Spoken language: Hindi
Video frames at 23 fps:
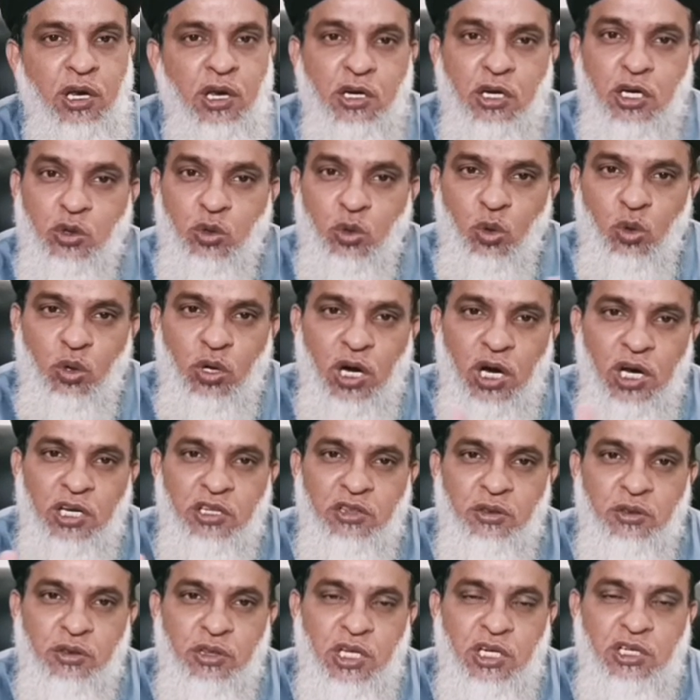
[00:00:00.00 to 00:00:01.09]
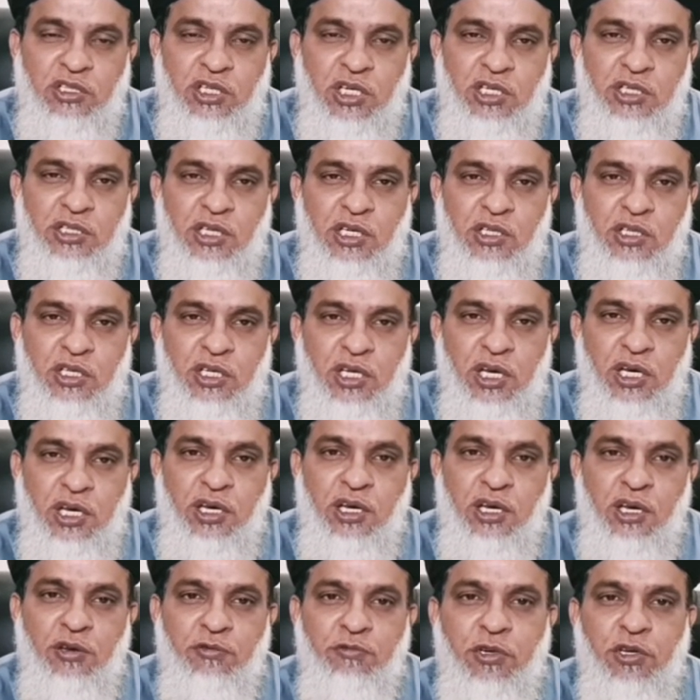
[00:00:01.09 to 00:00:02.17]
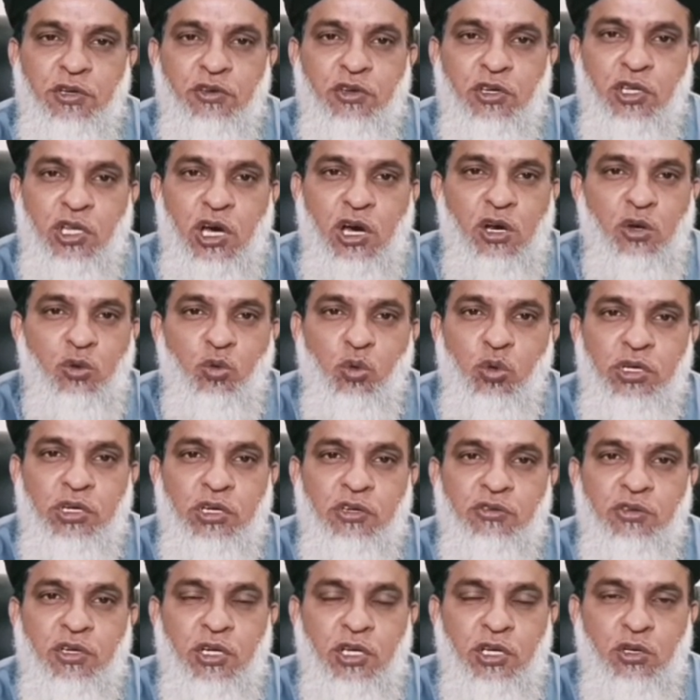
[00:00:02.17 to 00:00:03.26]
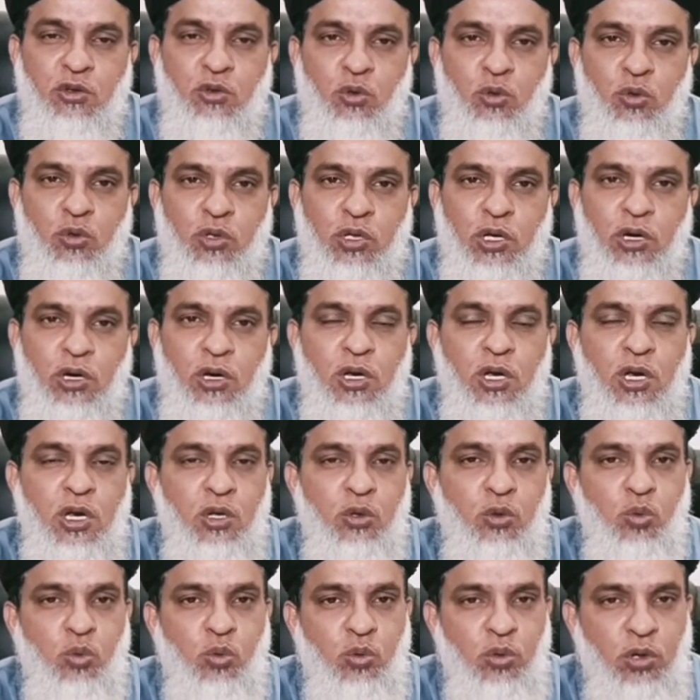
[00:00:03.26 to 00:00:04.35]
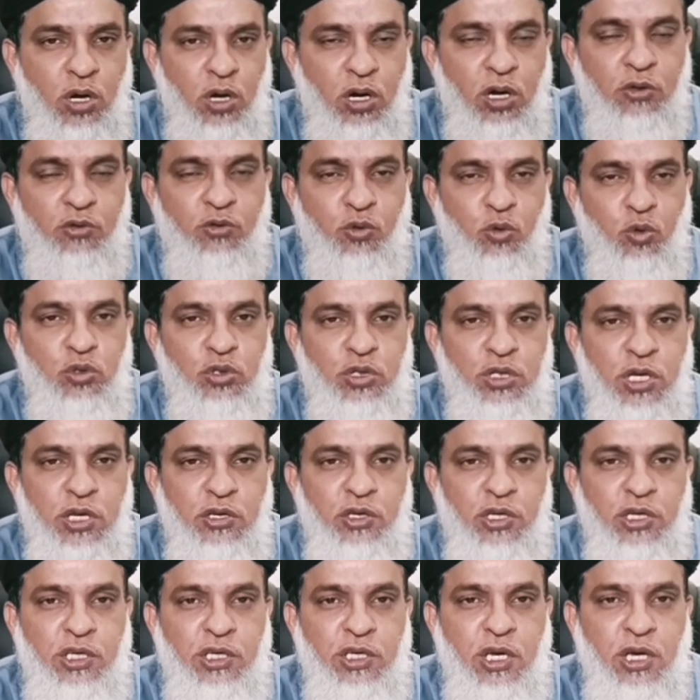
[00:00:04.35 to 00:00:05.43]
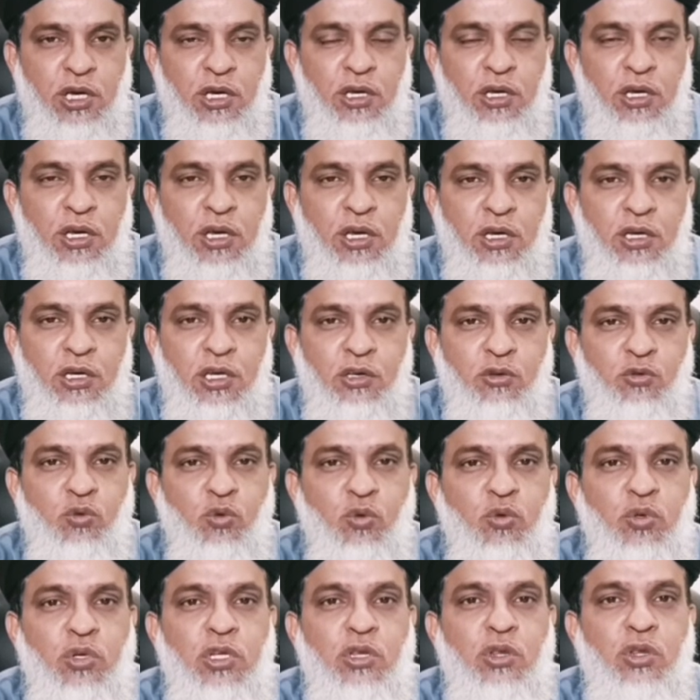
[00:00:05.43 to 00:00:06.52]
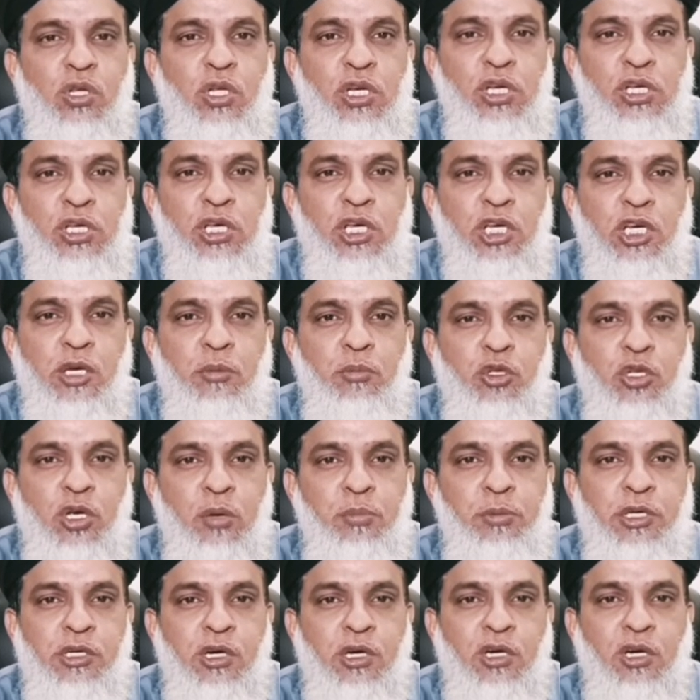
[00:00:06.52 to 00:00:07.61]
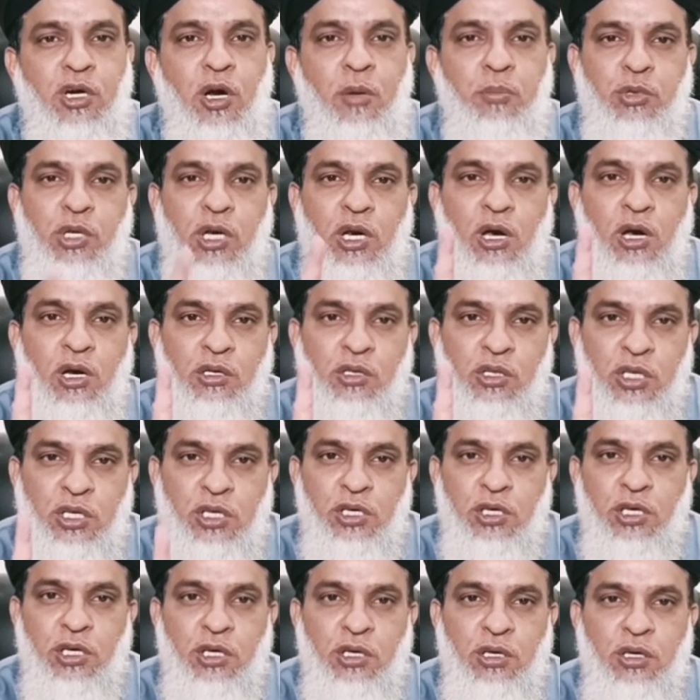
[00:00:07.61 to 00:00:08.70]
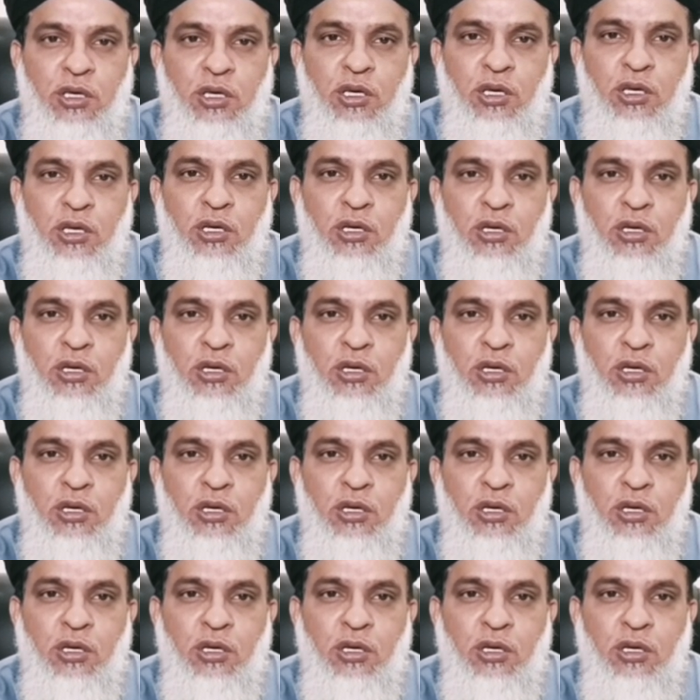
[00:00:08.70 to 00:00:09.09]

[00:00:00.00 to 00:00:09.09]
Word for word: है कत्लो गारत तक चली जाती है फिर शैतान कोई कसर नहीं छोड़ता तो सोचना यही है कि सुन्नत तरीके के मुताबिक अगर आप तलाक देंगे